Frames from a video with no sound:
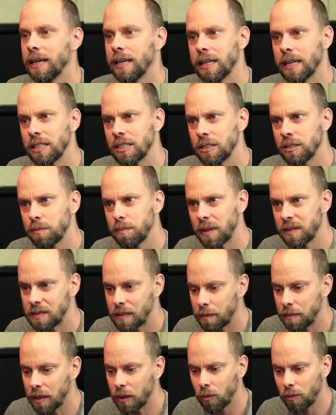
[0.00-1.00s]
e a gente
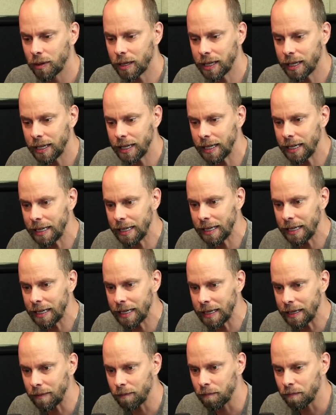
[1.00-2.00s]
percebeu
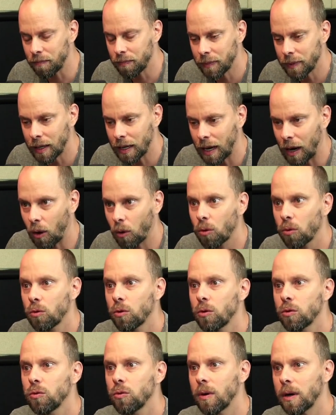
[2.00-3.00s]
que ao
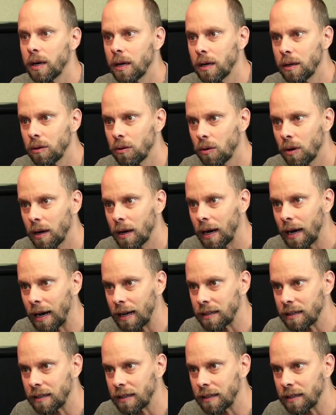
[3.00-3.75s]
longo do ano as